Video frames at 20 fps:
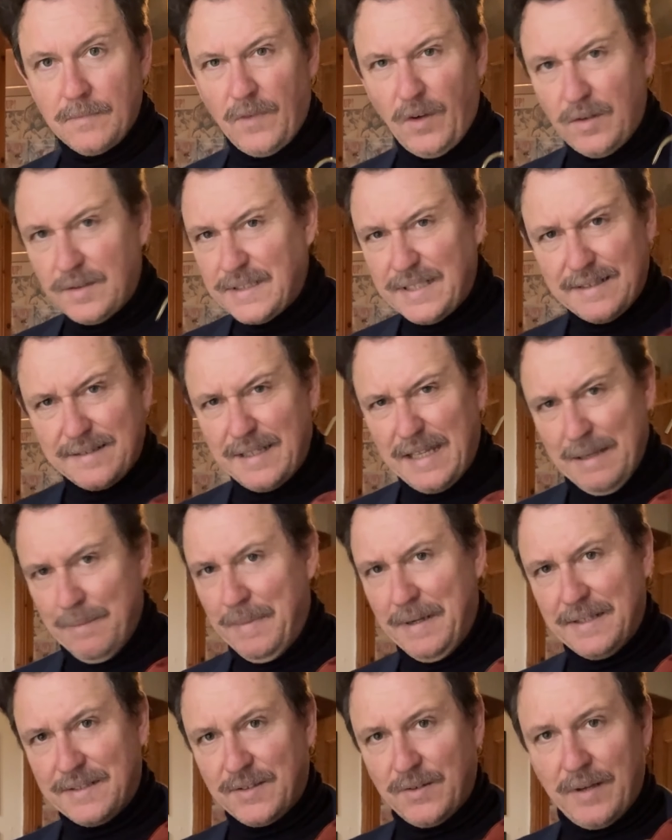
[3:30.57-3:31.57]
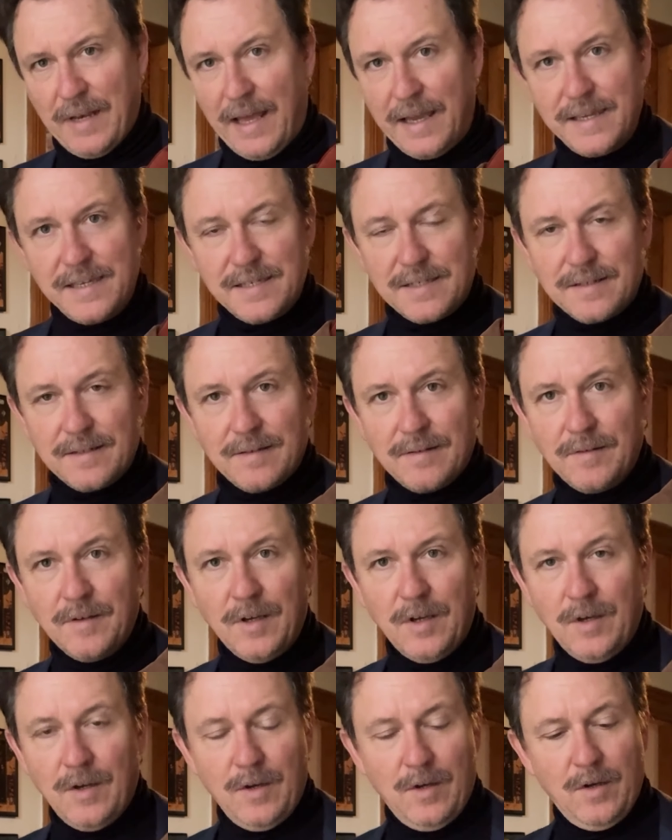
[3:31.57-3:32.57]
Und es hat immer so einen leichten
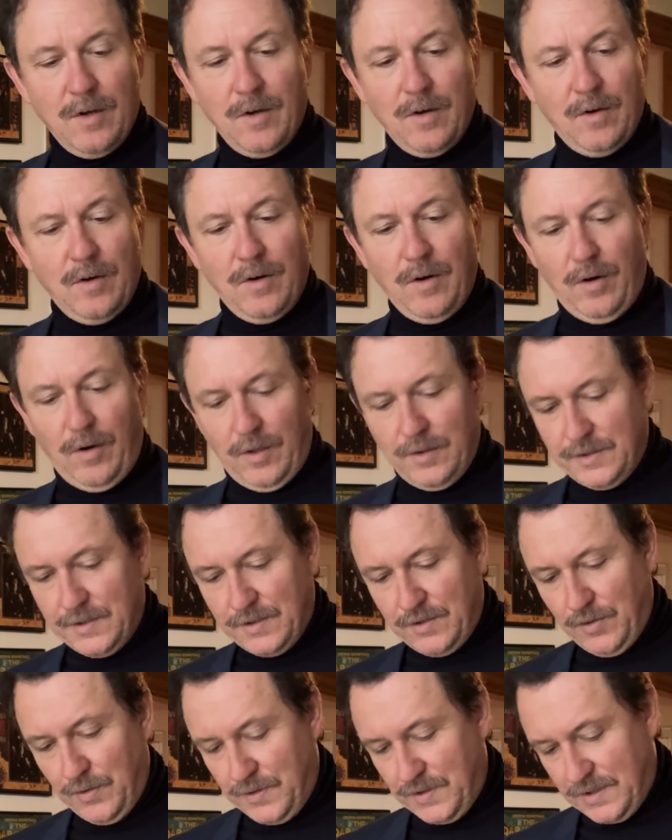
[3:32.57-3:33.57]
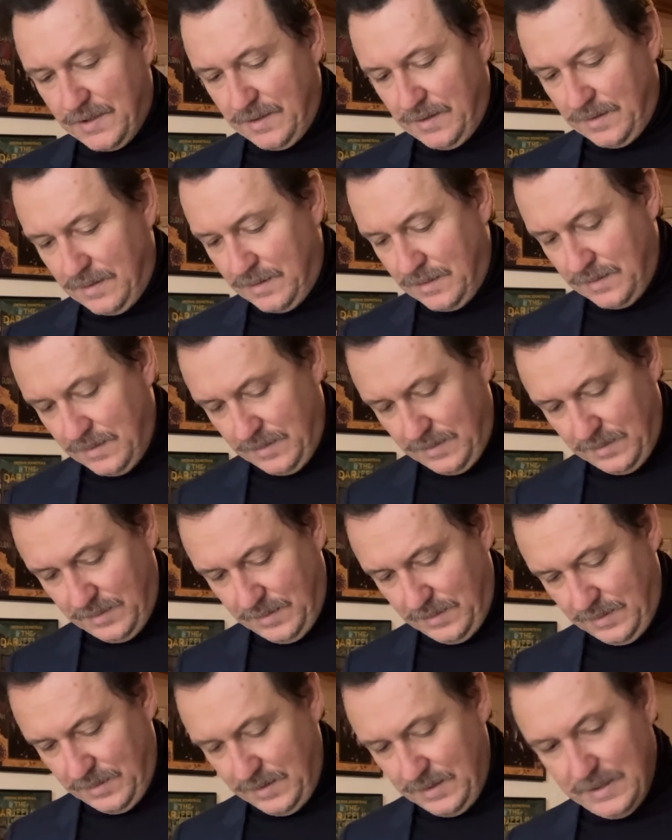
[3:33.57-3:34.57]

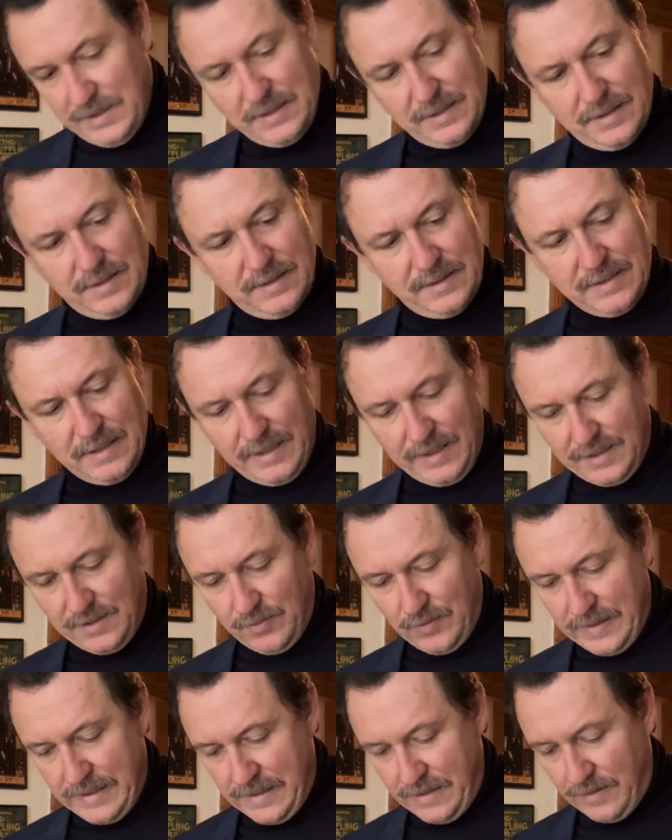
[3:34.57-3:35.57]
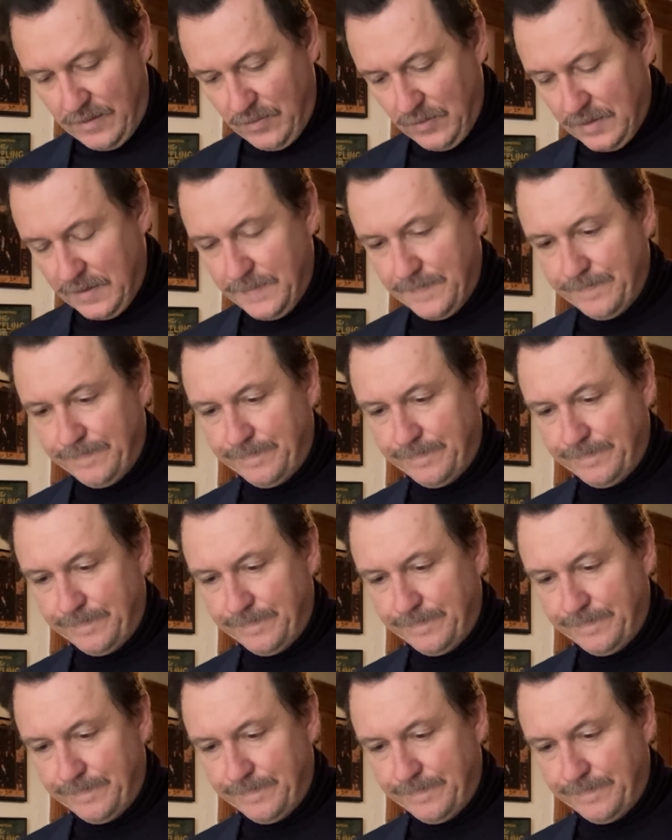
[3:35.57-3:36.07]
Ostküsten-intellektuellen Look.